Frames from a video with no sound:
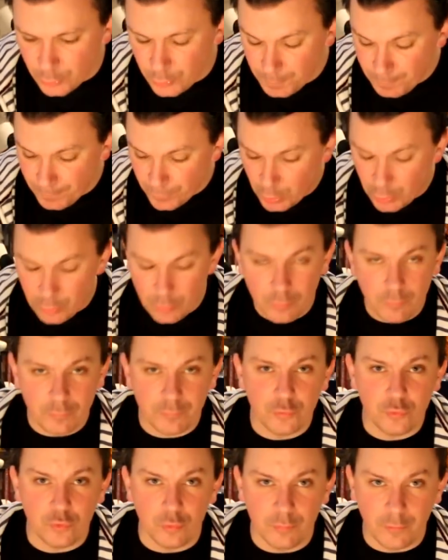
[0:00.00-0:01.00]
de
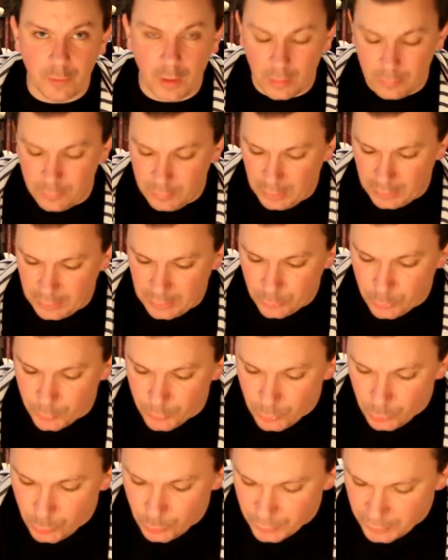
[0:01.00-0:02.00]
voilà, il y a deux
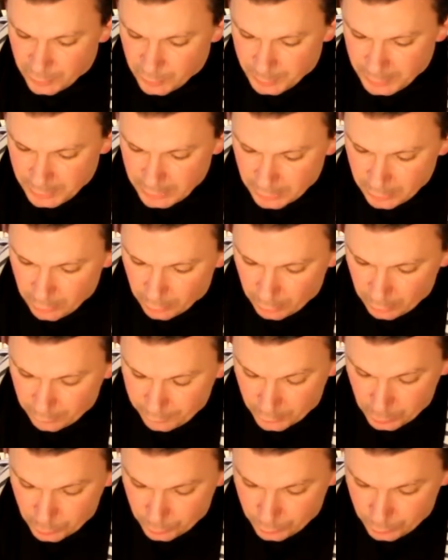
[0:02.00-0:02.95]
minutes, je vous expliquais dans, enfin,